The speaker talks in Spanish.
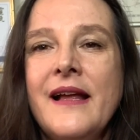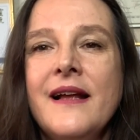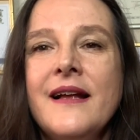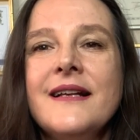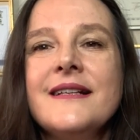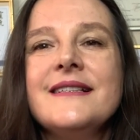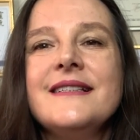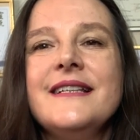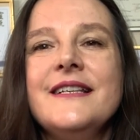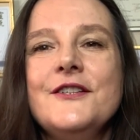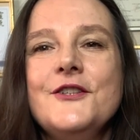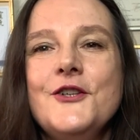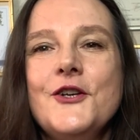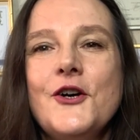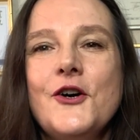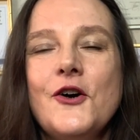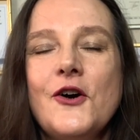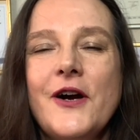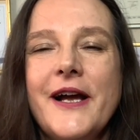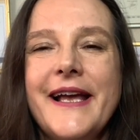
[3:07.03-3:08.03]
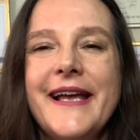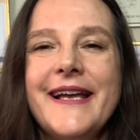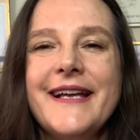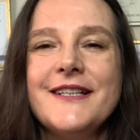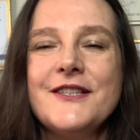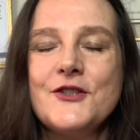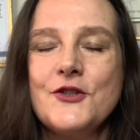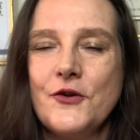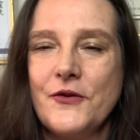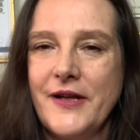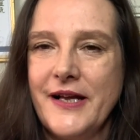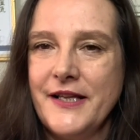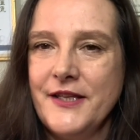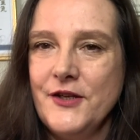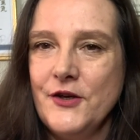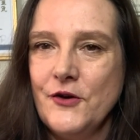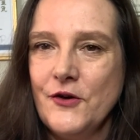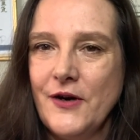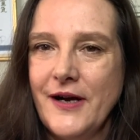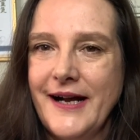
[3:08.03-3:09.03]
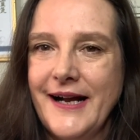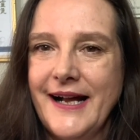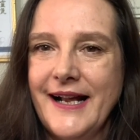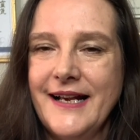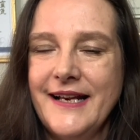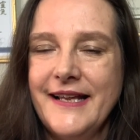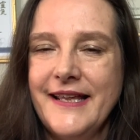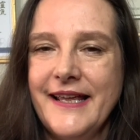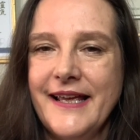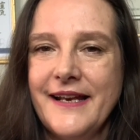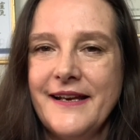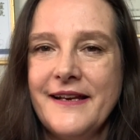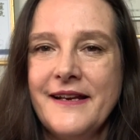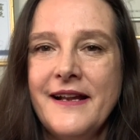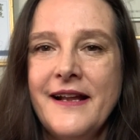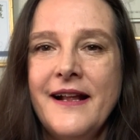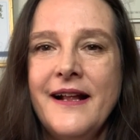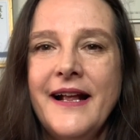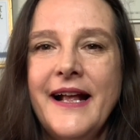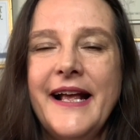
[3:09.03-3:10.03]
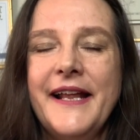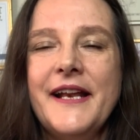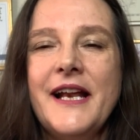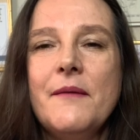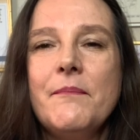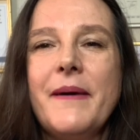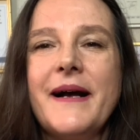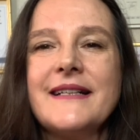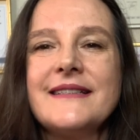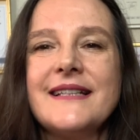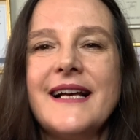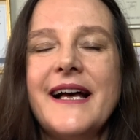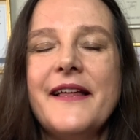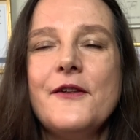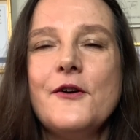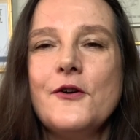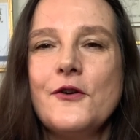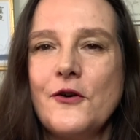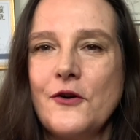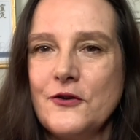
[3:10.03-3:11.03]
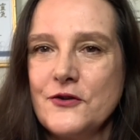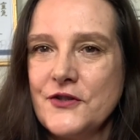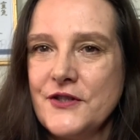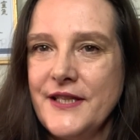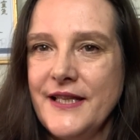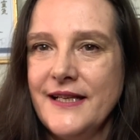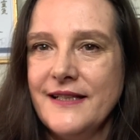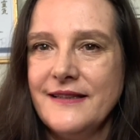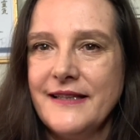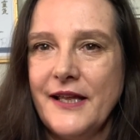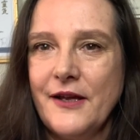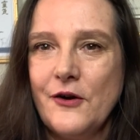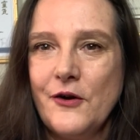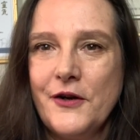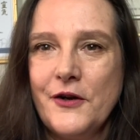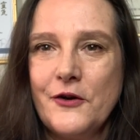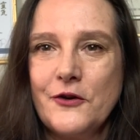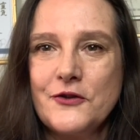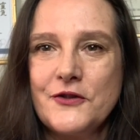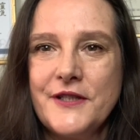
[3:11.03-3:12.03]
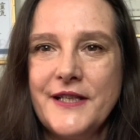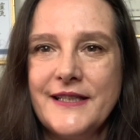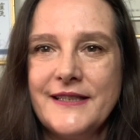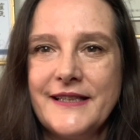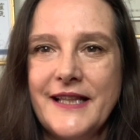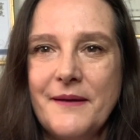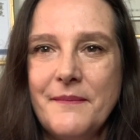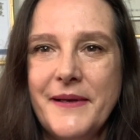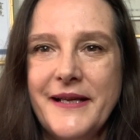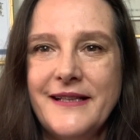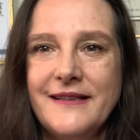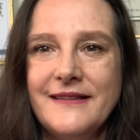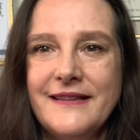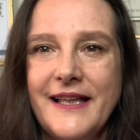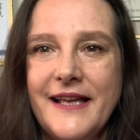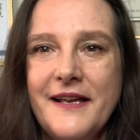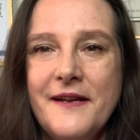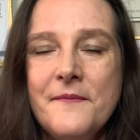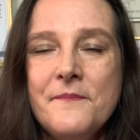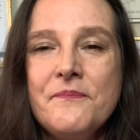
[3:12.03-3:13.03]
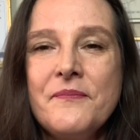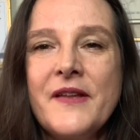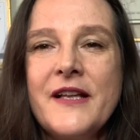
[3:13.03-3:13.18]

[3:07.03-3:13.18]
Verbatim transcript: Si yo he hecho daño a alguien en el pasado, consciente o inconscientemente,